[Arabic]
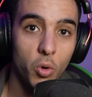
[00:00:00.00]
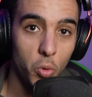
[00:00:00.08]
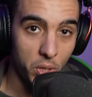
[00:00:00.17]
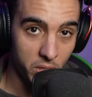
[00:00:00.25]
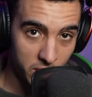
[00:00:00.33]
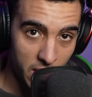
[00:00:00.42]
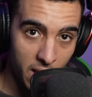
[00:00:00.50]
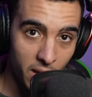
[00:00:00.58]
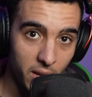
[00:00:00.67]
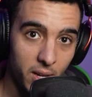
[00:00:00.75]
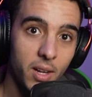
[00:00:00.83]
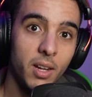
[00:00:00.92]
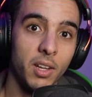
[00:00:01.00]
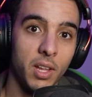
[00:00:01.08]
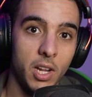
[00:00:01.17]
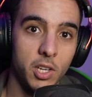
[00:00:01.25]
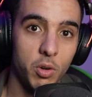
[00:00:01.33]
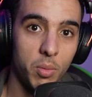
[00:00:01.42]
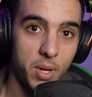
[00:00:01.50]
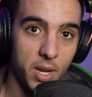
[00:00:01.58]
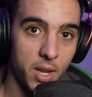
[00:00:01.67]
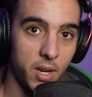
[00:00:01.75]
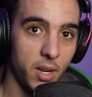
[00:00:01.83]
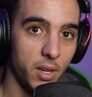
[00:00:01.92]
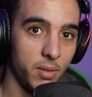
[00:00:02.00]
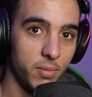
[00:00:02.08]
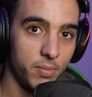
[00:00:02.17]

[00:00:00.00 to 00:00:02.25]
وديك الساعه غنعطي الجواب ديالي انايا